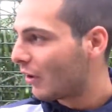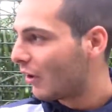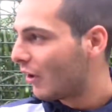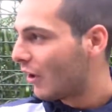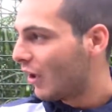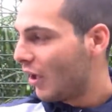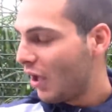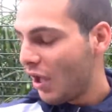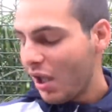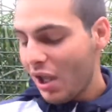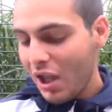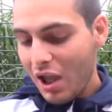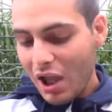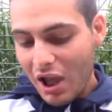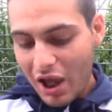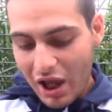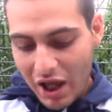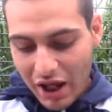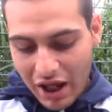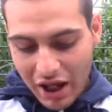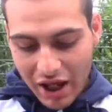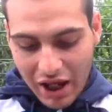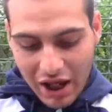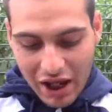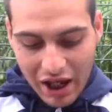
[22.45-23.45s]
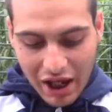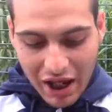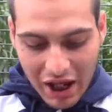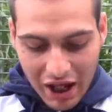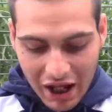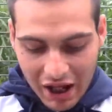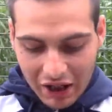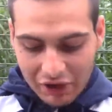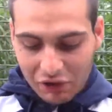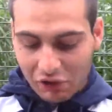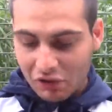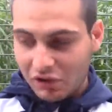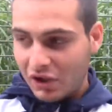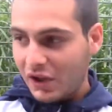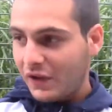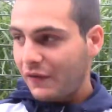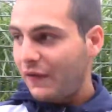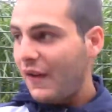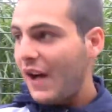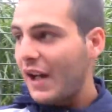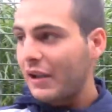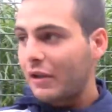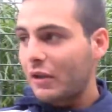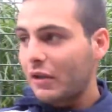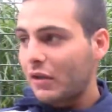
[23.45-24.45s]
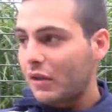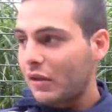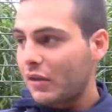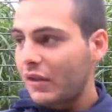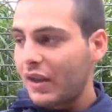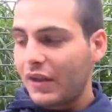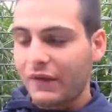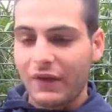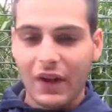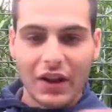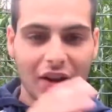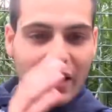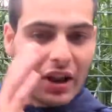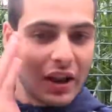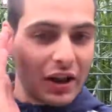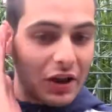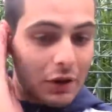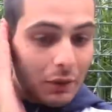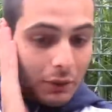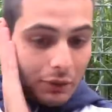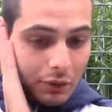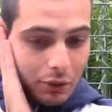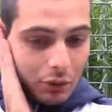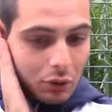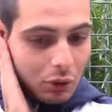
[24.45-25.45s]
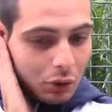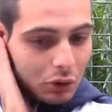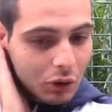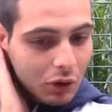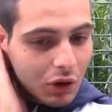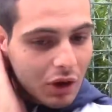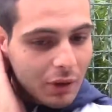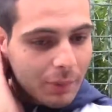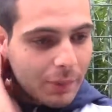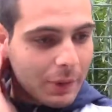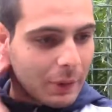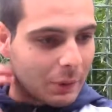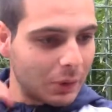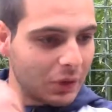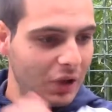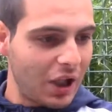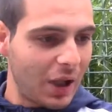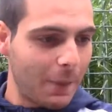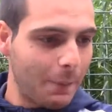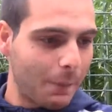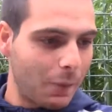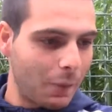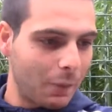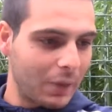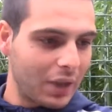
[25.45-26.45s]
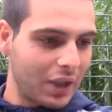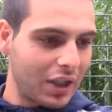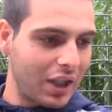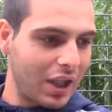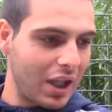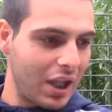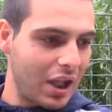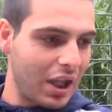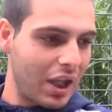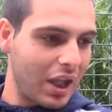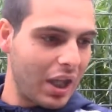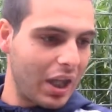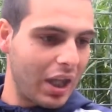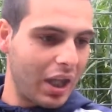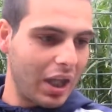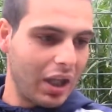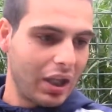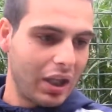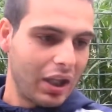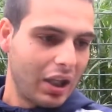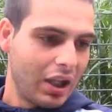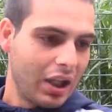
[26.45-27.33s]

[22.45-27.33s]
Ne e soddisfatto, soddisfattissimo, soprattutto del primo tempo perché